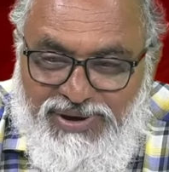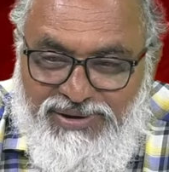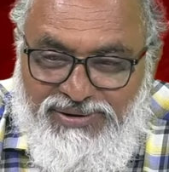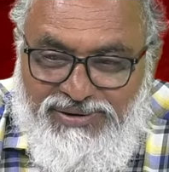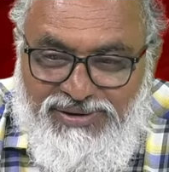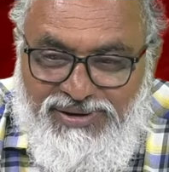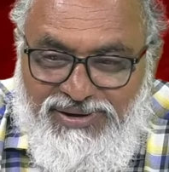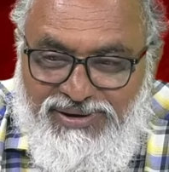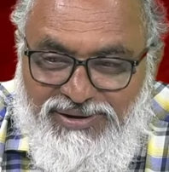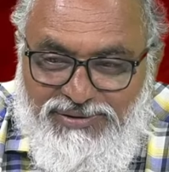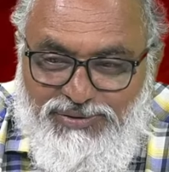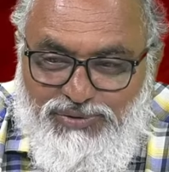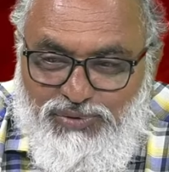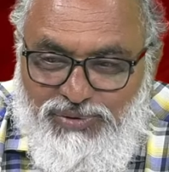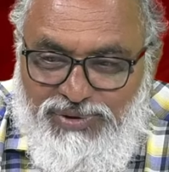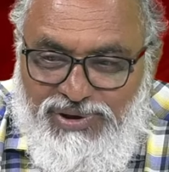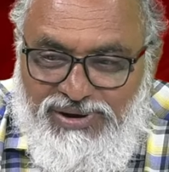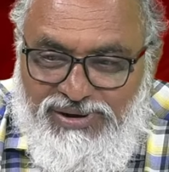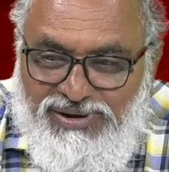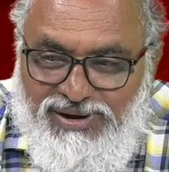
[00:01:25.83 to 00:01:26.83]
పార్టీ అనేది
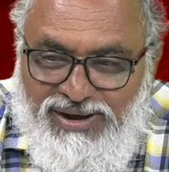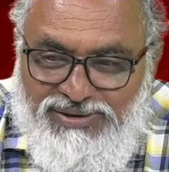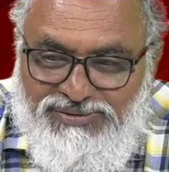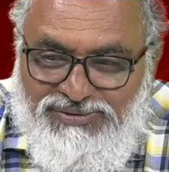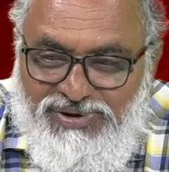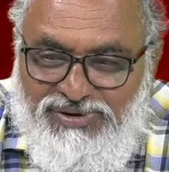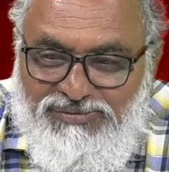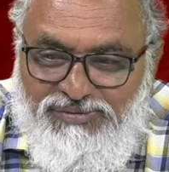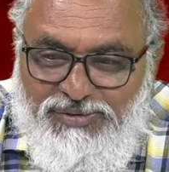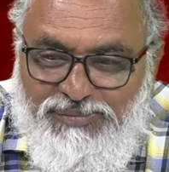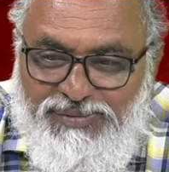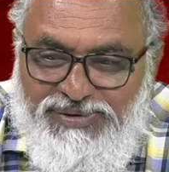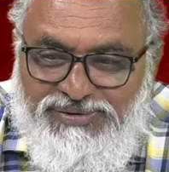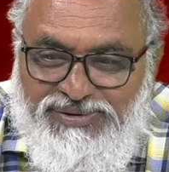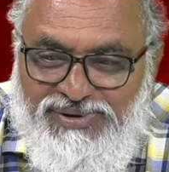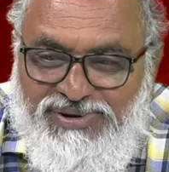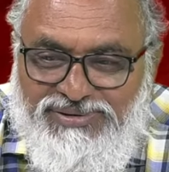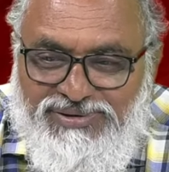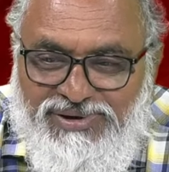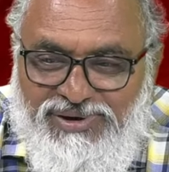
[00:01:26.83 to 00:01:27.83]
చూడాలి రాష్ట్ర
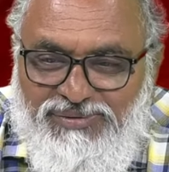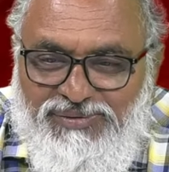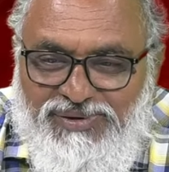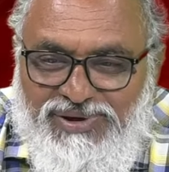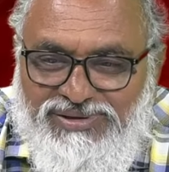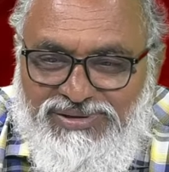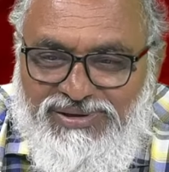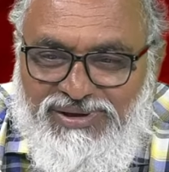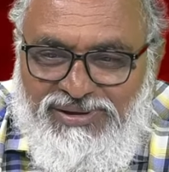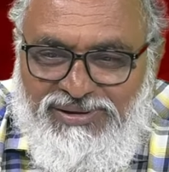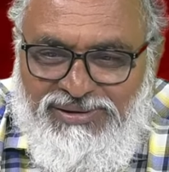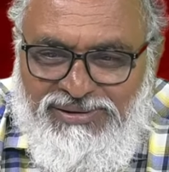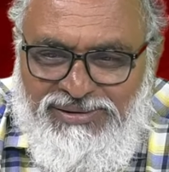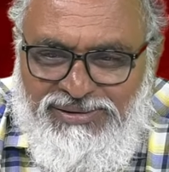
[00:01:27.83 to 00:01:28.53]
విభజన తర్వాత